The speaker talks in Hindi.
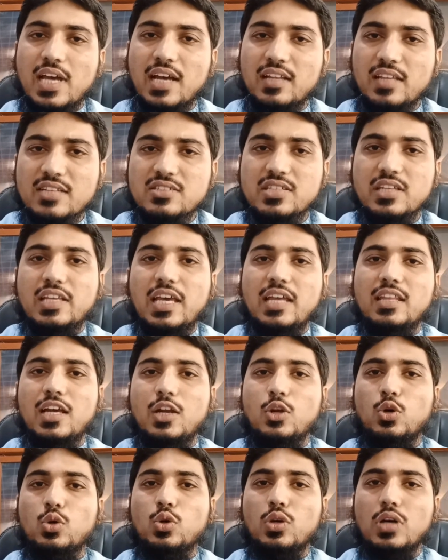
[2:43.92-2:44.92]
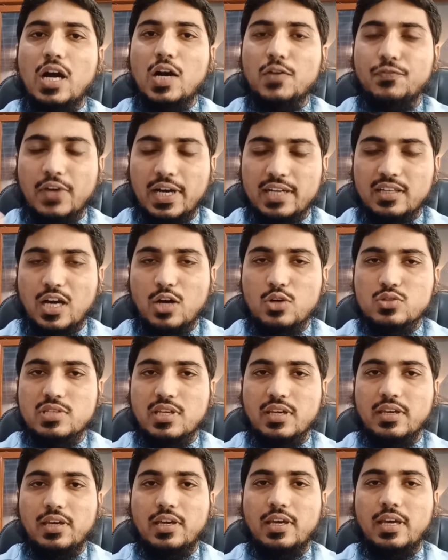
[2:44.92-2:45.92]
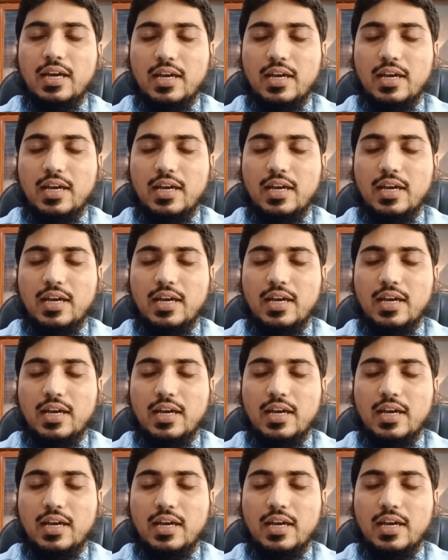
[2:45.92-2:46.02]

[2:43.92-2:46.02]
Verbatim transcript: ज़्यादा से ज़्यादा लोगों का फ़ायदा हो सके